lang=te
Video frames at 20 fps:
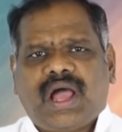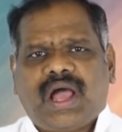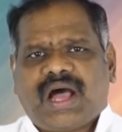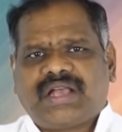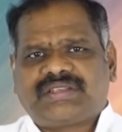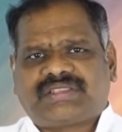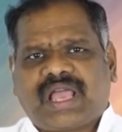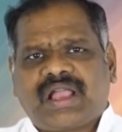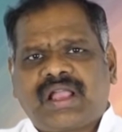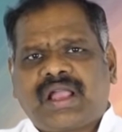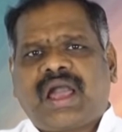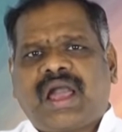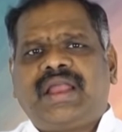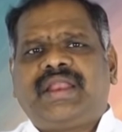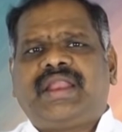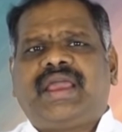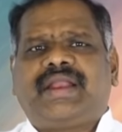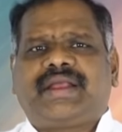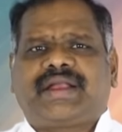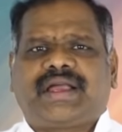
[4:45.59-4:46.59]
ఆ
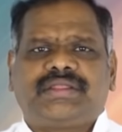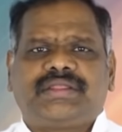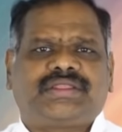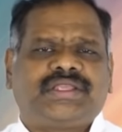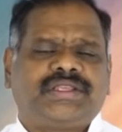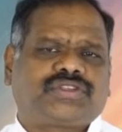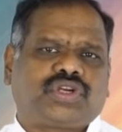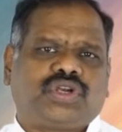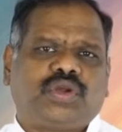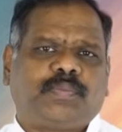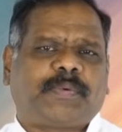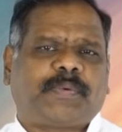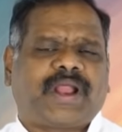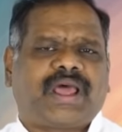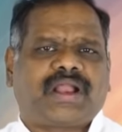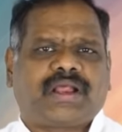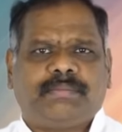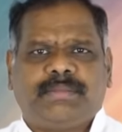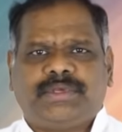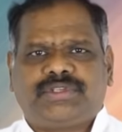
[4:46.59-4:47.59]
సంఘాన్ని ఆయన గద్దించడం
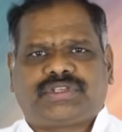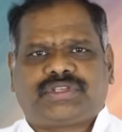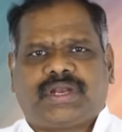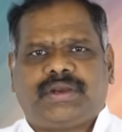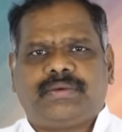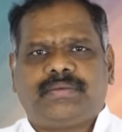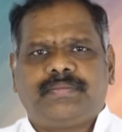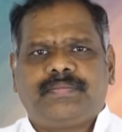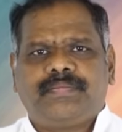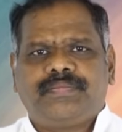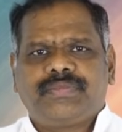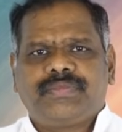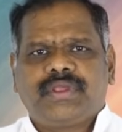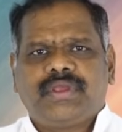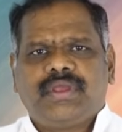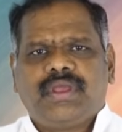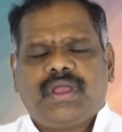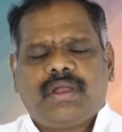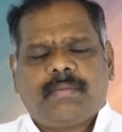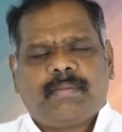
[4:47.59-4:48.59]
ప్రారంభించాడు
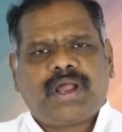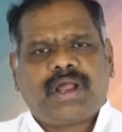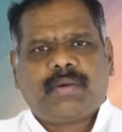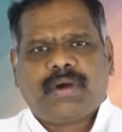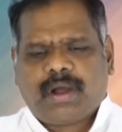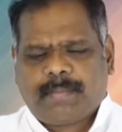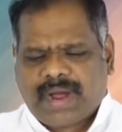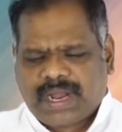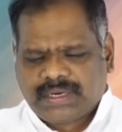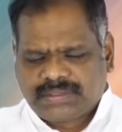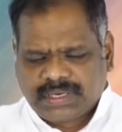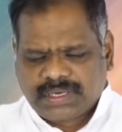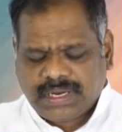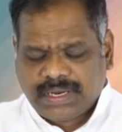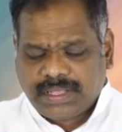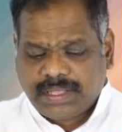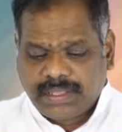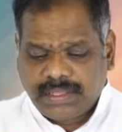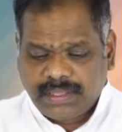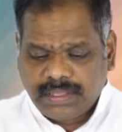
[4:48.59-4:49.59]
మనం ఆ
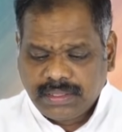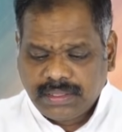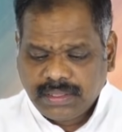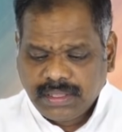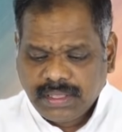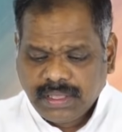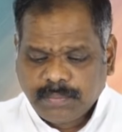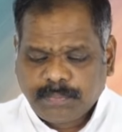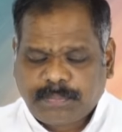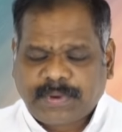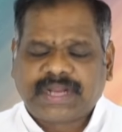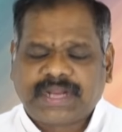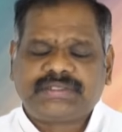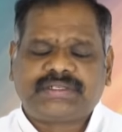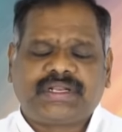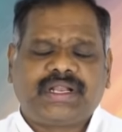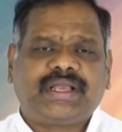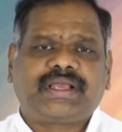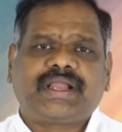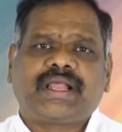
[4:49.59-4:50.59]
మాటల్ని
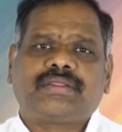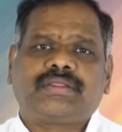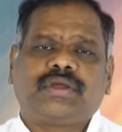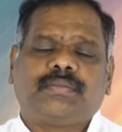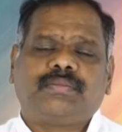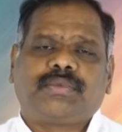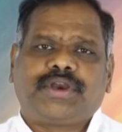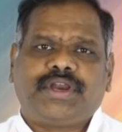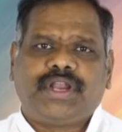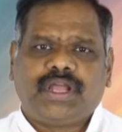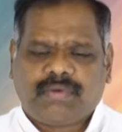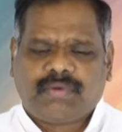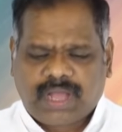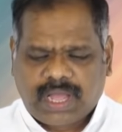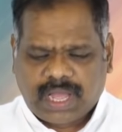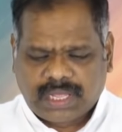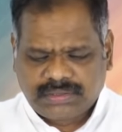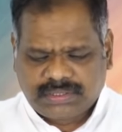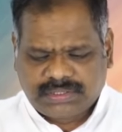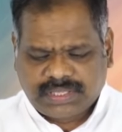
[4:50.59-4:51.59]
ప్రకటన గ్రంథం రెండవ
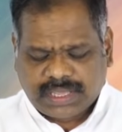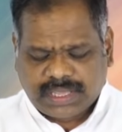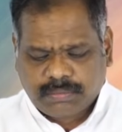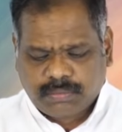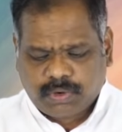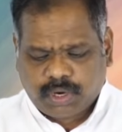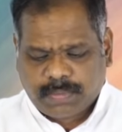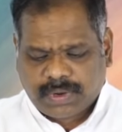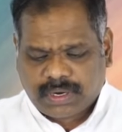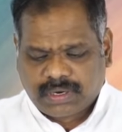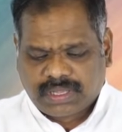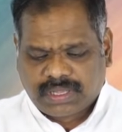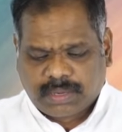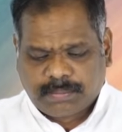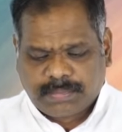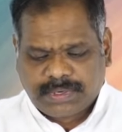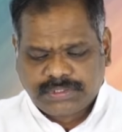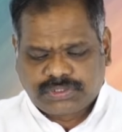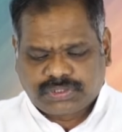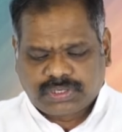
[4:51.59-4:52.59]
అధ్యాయంలో మనం
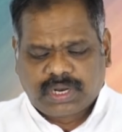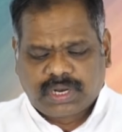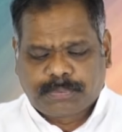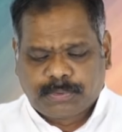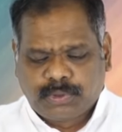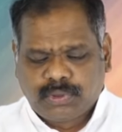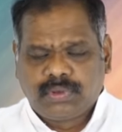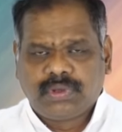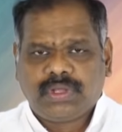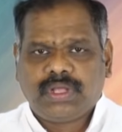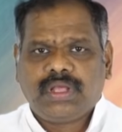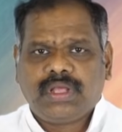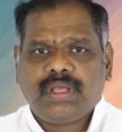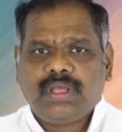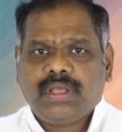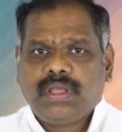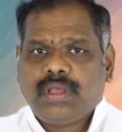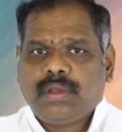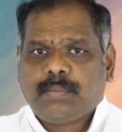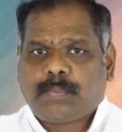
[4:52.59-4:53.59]
గమనించినప్పుడు
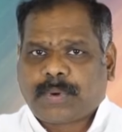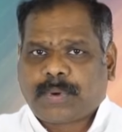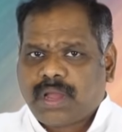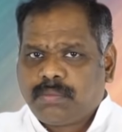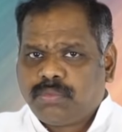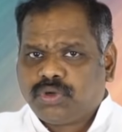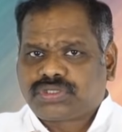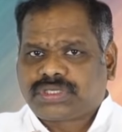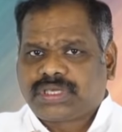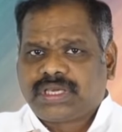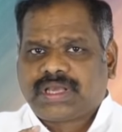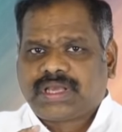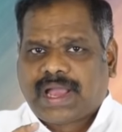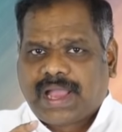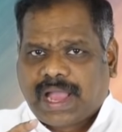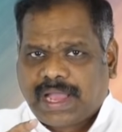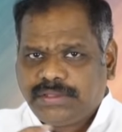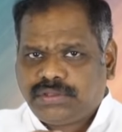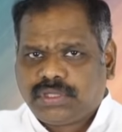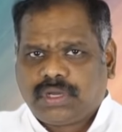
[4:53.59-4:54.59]
ప్రాముఖ్యంగా
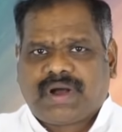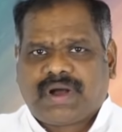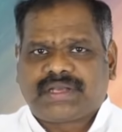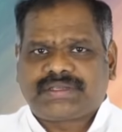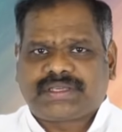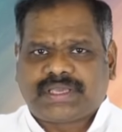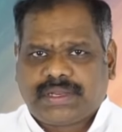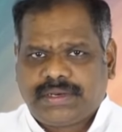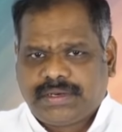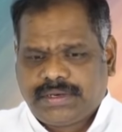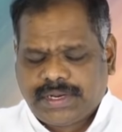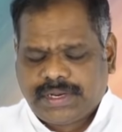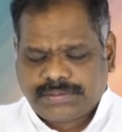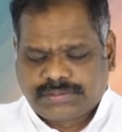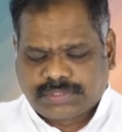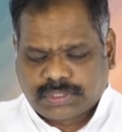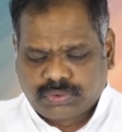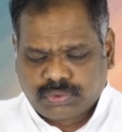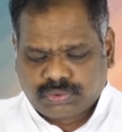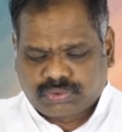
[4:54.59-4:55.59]
ఐదో వాక్యాన్ని నేను
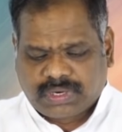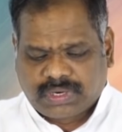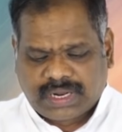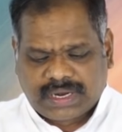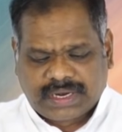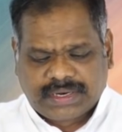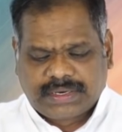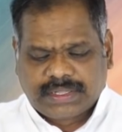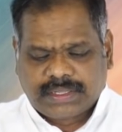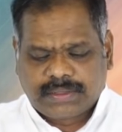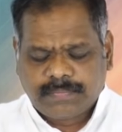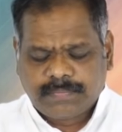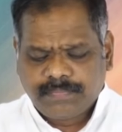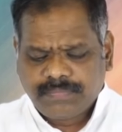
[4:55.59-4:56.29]
చదువుతున్నానండి